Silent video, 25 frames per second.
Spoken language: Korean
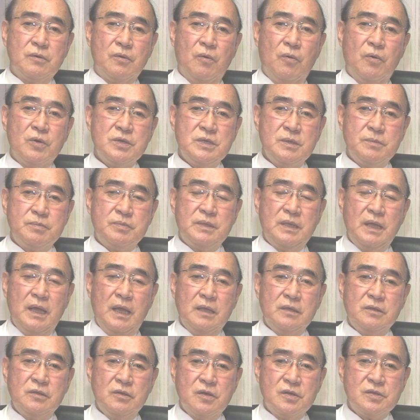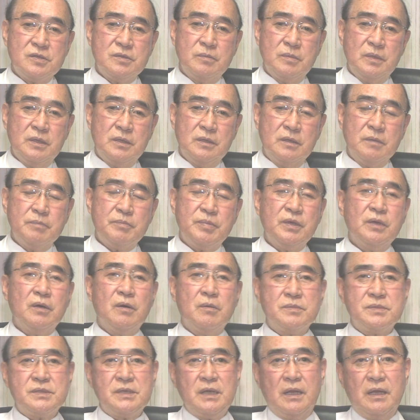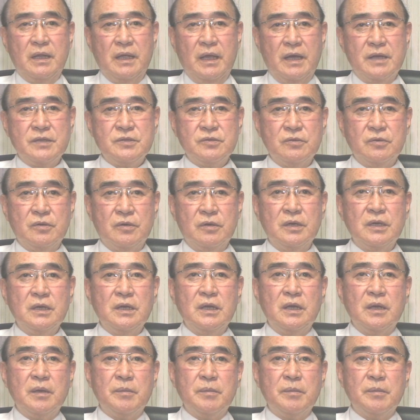50대에 들었으면은 피검사를 해가지고